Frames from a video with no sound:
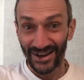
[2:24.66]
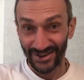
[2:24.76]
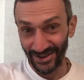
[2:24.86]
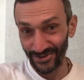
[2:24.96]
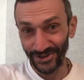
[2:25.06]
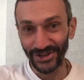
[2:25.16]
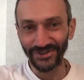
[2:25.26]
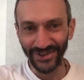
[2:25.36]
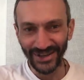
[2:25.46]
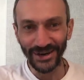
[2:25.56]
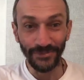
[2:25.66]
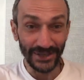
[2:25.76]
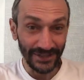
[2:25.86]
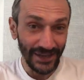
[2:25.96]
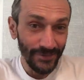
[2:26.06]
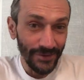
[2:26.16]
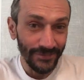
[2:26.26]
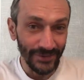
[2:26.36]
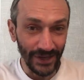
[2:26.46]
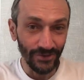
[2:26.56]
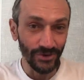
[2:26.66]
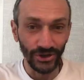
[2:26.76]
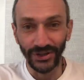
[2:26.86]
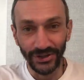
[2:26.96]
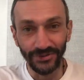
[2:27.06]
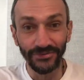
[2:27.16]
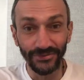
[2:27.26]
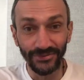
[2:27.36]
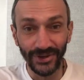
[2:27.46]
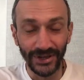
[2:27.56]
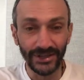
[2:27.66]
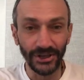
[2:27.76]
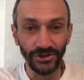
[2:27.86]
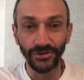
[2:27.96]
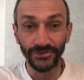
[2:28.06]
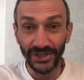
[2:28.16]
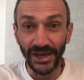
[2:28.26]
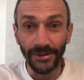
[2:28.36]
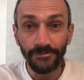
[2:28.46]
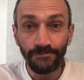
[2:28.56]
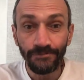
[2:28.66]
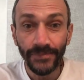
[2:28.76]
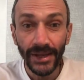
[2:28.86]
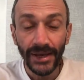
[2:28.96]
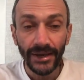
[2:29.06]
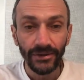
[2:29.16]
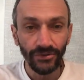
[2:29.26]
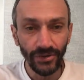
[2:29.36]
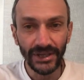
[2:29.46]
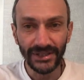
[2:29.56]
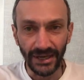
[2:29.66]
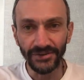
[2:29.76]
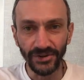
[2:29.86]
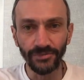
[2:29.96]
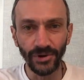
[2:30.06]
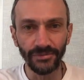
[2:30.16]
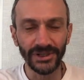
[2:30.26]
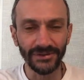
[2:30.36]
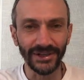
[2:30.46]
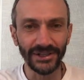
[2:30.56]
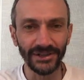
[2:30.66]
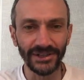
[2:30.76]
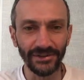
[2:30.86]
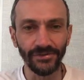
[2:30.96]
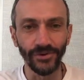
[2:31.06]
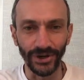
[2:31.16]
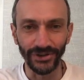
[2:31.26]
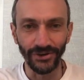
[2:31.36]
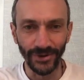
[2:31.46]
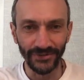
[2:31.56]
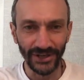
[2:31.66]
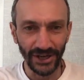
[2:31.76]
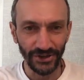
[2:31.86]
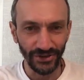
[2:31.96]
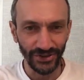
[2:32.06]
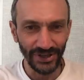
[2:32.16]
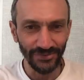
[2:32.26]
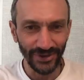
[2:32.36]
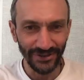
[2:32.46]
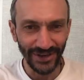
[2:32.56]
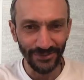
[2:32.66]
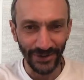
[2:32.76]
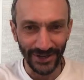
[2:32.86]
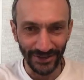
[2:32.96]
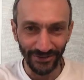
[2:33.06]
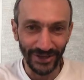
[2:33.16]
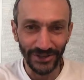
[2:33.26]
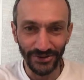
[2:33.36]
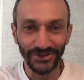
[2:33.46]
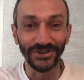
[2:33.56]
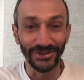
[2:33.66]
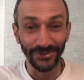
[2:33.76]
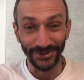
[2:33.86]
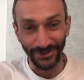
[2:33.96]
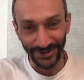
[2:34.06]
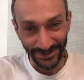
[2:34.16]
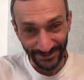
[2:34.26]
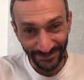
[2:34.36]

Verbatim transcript: Короче говоря, по стримим, я думаю, что найдем, э, начнем в 7. Ну и, скорее всего, будем из квартиры Сева Воронова. Правда, я еще с ним не говорил про это, но надеюсь, что он не будет против.